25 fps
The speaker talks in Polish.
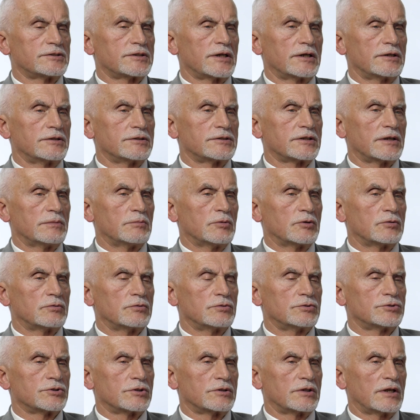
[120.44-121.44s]
stary
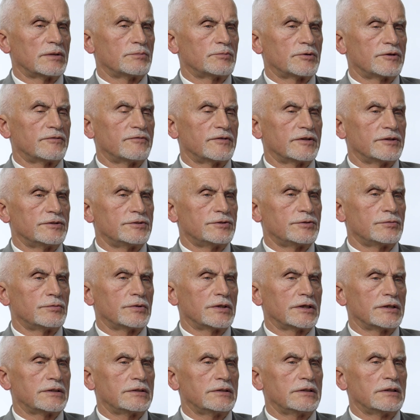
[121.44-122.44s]
samochód, żona
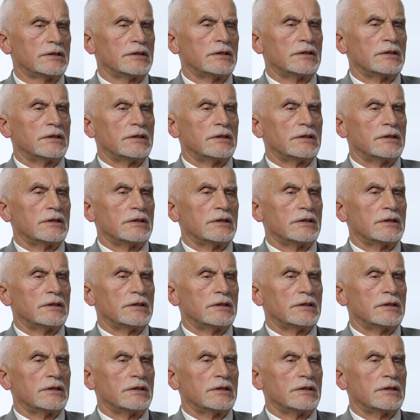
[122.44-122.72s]
prowadziła i